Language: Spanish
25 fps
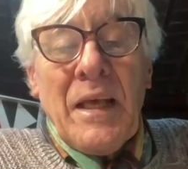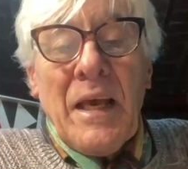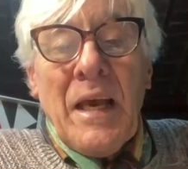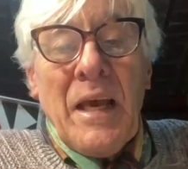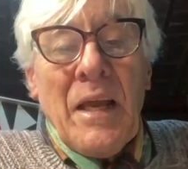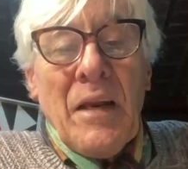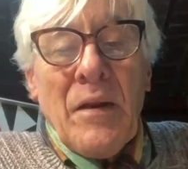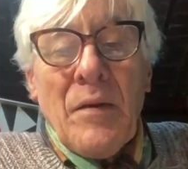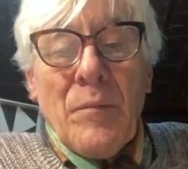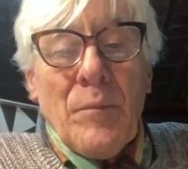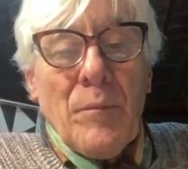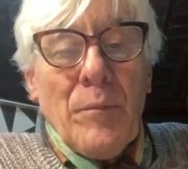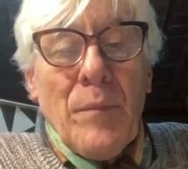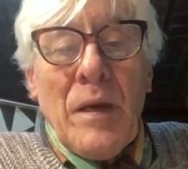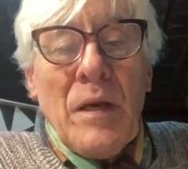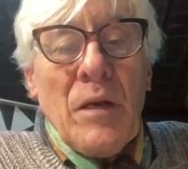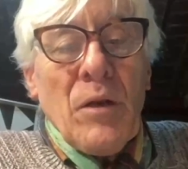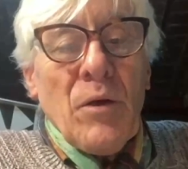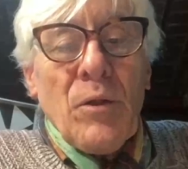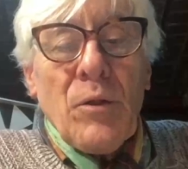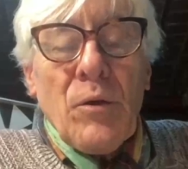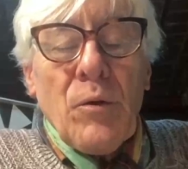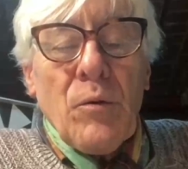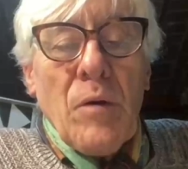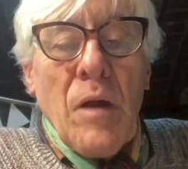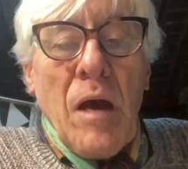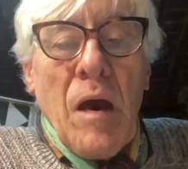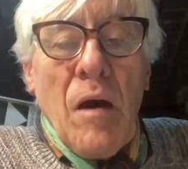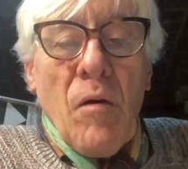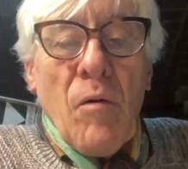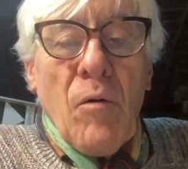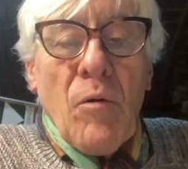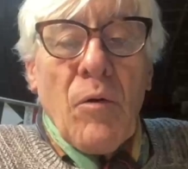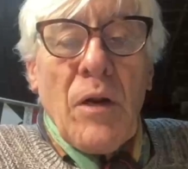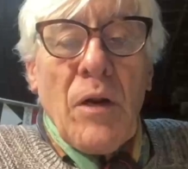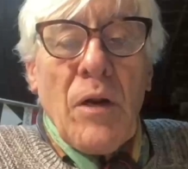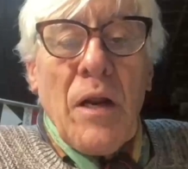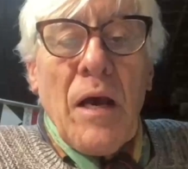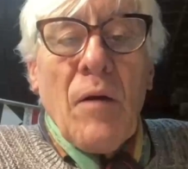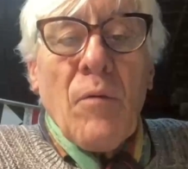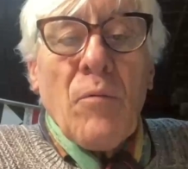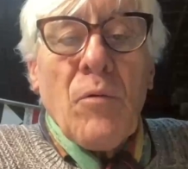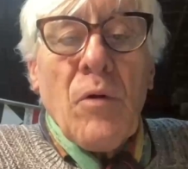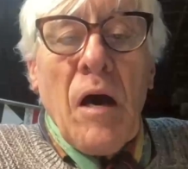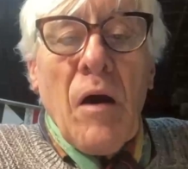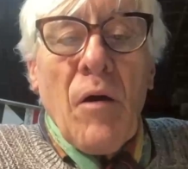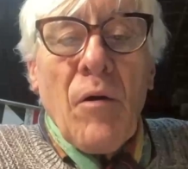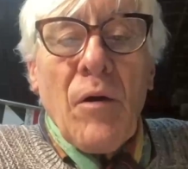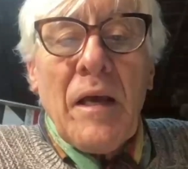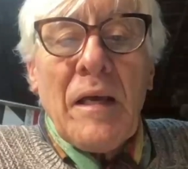en menos de una hora,
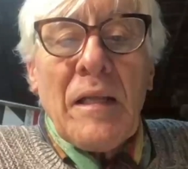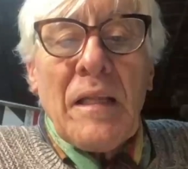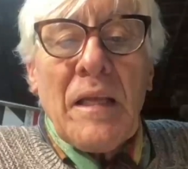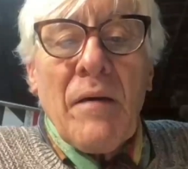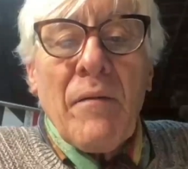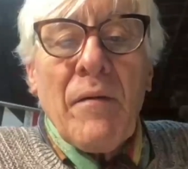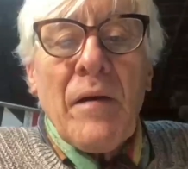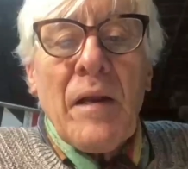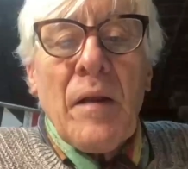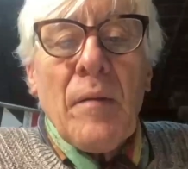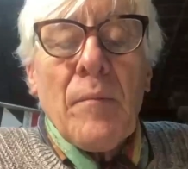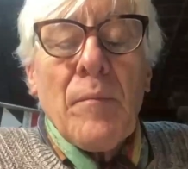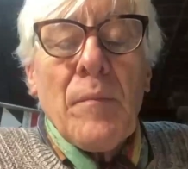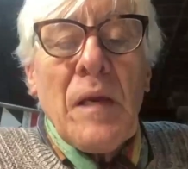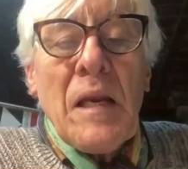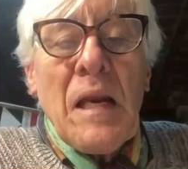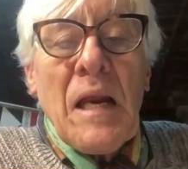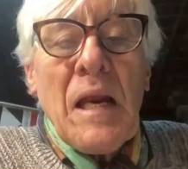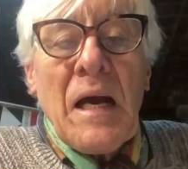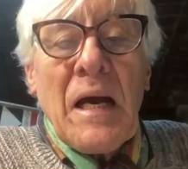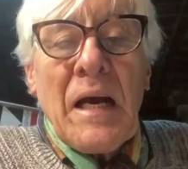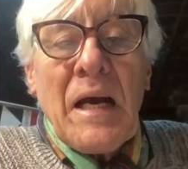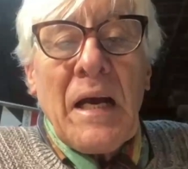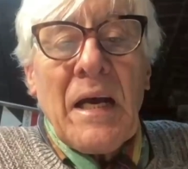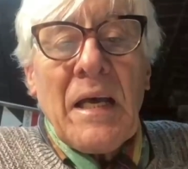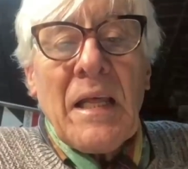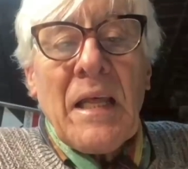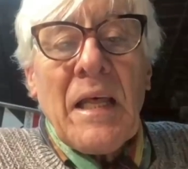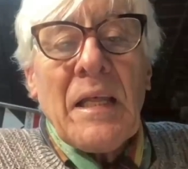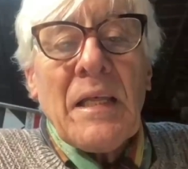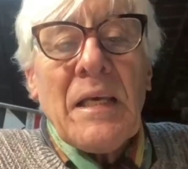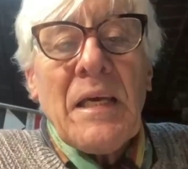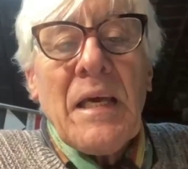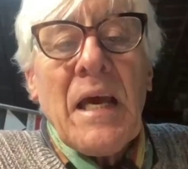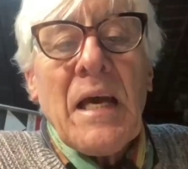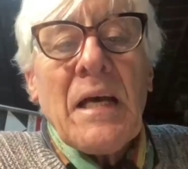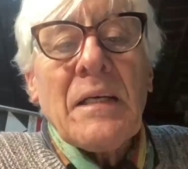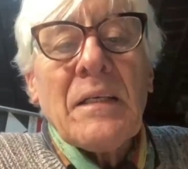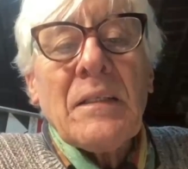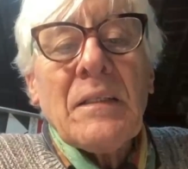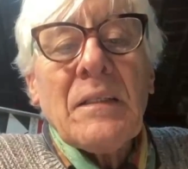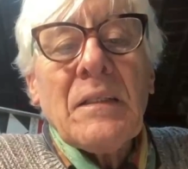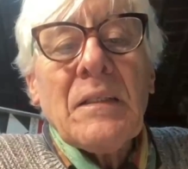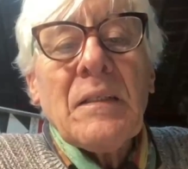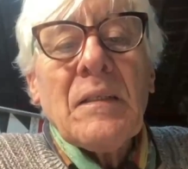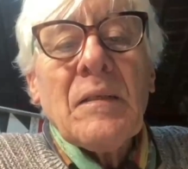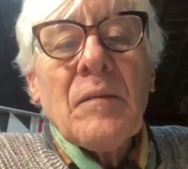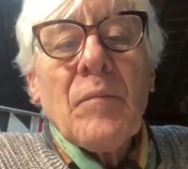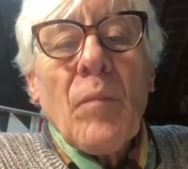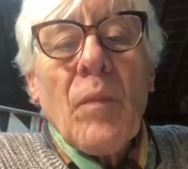una hora estaban en Milán cada día,
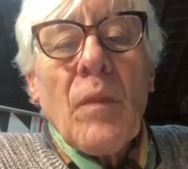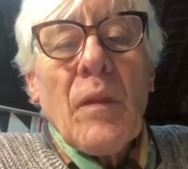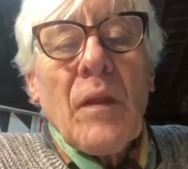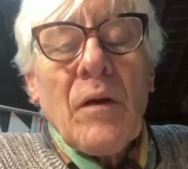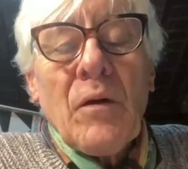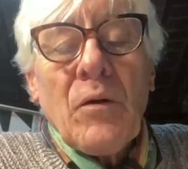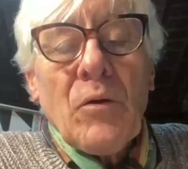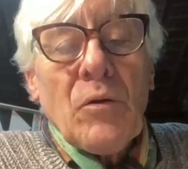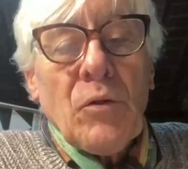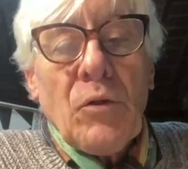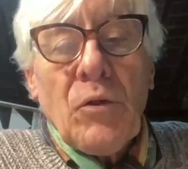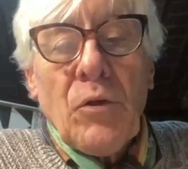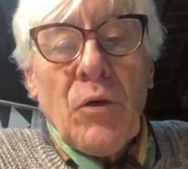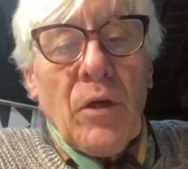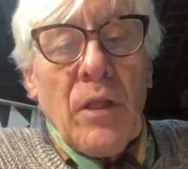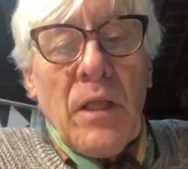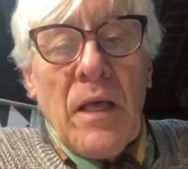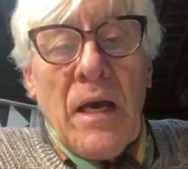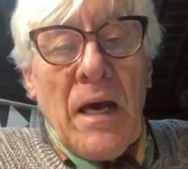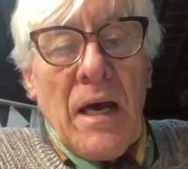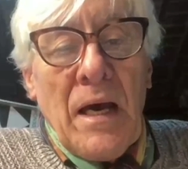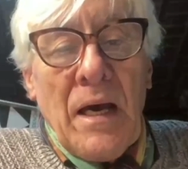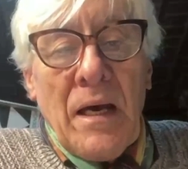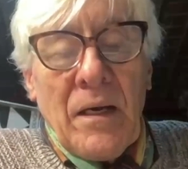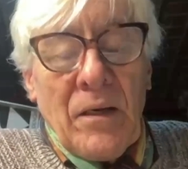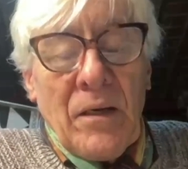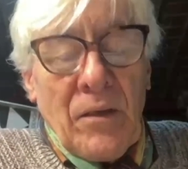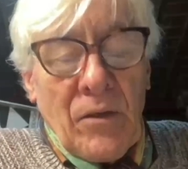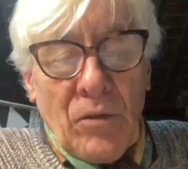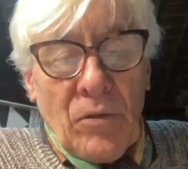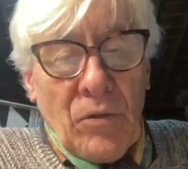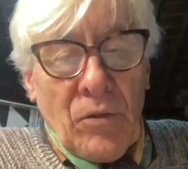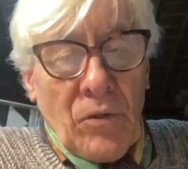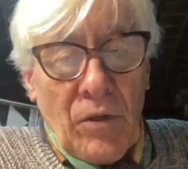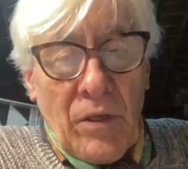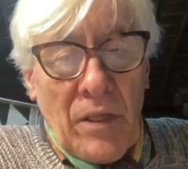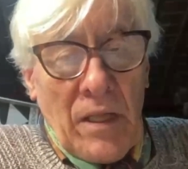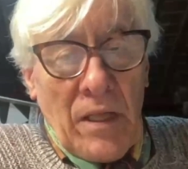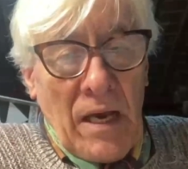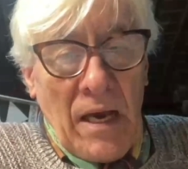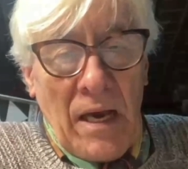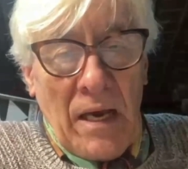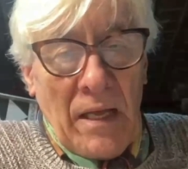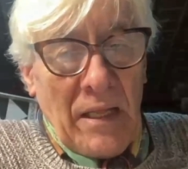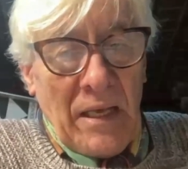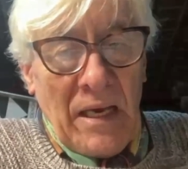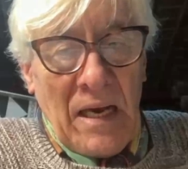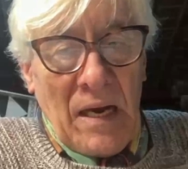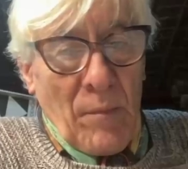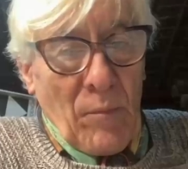con toda, con toda,
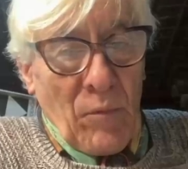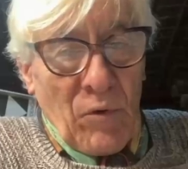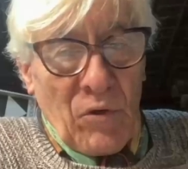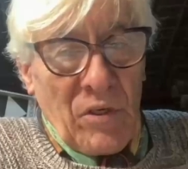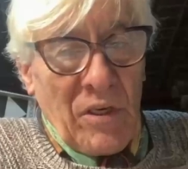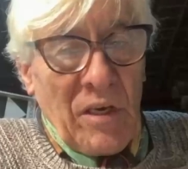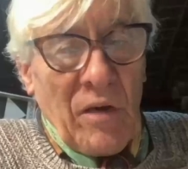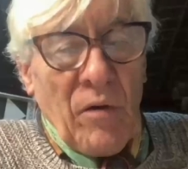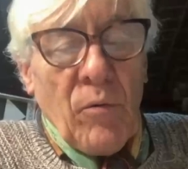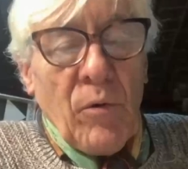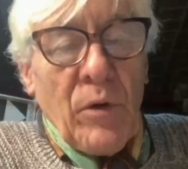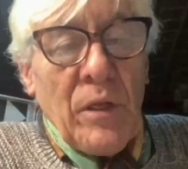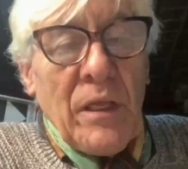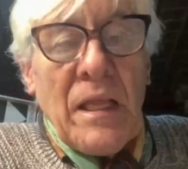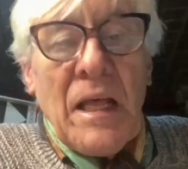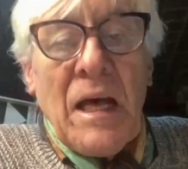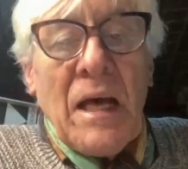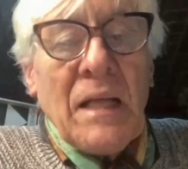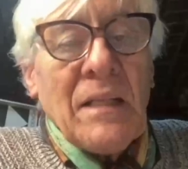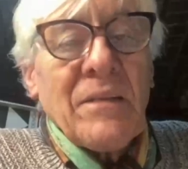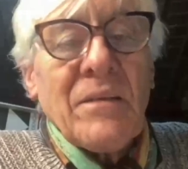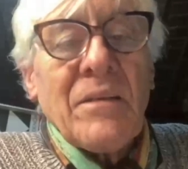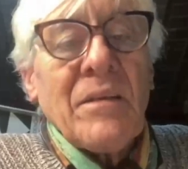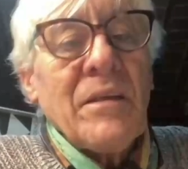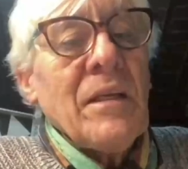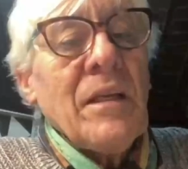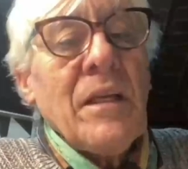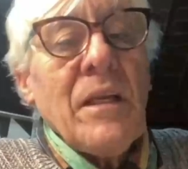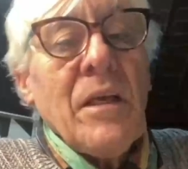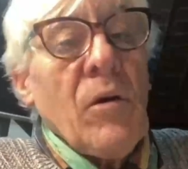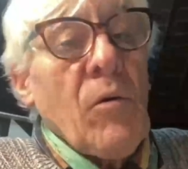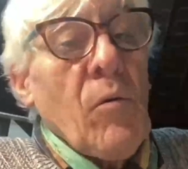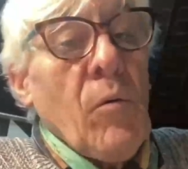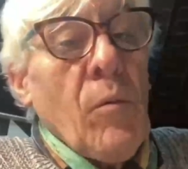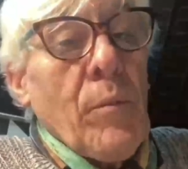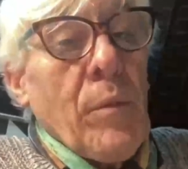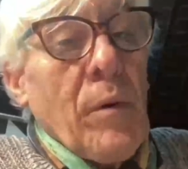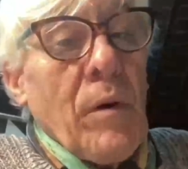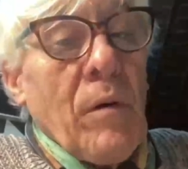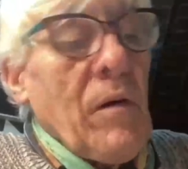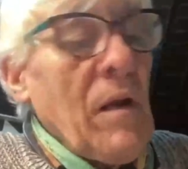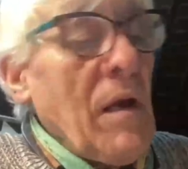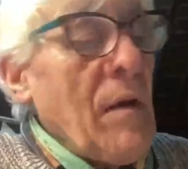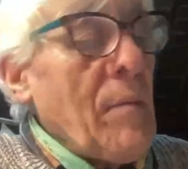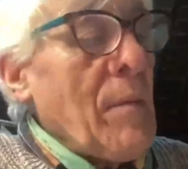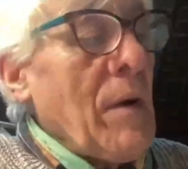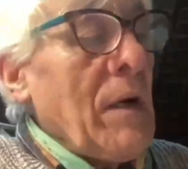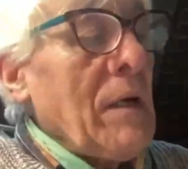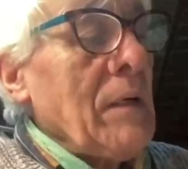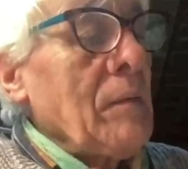digamos, seguridad, sin ningún
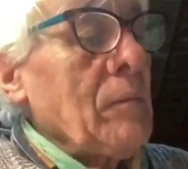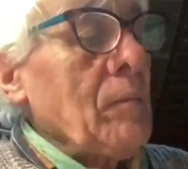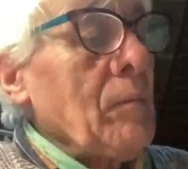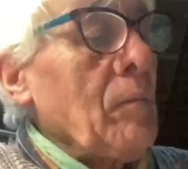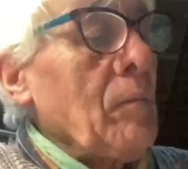problema.